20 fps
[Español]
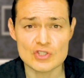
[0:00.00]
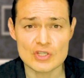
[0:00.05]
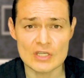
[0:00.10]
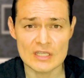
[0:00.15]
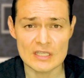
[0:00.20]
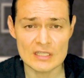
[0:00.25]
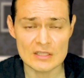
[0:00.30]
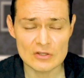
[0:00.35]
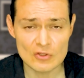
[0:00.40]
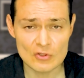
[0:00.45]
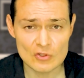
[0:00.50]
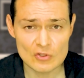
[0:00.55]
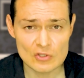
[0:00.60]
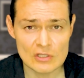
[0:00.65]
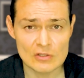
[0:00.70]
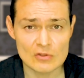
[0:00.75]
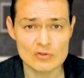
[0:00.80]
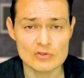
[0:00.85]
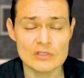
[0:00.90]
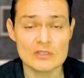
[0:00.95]
chiquitos,
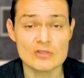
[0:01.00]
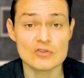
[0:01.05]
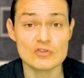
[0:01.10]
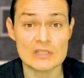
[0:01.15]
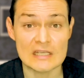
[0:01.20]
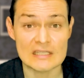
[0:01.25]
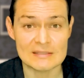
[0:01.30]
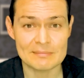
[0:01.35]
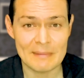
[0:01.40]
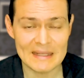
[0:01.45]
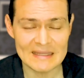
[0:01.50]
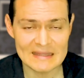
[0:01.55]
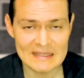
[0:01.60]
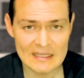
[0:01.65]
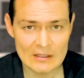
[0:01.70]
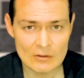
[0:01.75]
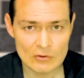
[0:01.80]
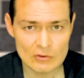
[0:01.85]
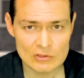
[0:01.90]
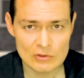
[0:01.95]
en los niños
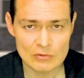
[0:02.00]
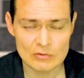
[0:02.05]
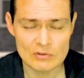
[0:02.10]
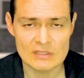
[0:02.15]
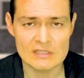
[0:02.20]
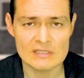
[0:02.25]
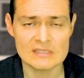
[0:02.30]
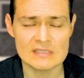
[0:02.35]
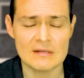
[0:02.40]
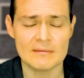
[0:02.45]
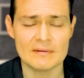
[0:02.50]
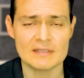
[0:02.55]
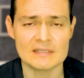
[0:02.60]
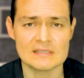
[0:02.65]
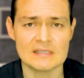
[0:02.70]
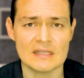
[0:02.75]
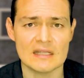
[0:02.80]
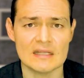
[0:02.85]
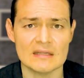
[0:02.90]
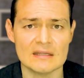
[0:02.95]
asmáticos se utiliza
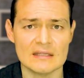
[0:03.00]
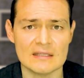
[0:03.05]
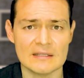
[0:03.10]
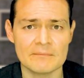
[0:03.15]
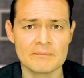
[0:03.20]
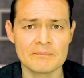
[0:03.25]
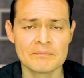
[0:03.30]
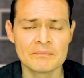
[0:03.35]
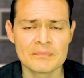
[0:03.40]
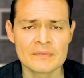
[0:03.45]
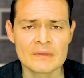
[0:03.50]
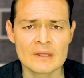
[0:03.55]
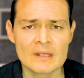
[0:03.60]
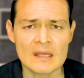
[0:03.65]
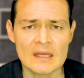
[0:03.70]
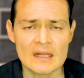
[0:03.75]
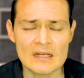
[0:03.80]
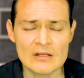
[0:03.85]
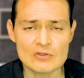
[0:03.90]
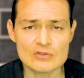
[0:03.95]
bastante,
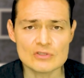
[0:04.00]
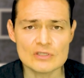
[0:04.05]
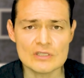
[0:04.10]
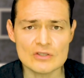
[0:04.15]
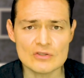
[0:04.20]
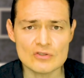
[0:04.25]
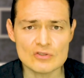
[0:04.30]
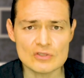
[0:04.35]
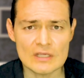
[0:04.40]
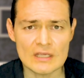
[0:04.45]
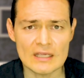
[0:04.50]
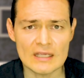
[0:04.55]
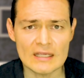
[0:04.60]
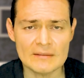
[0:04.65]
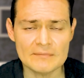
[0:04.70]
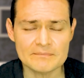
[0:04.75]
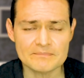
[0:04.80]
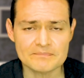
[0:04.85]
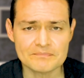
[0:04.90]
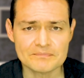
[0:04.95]
en los niños
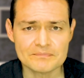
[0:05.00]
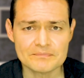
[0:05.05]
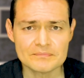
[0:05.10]
que,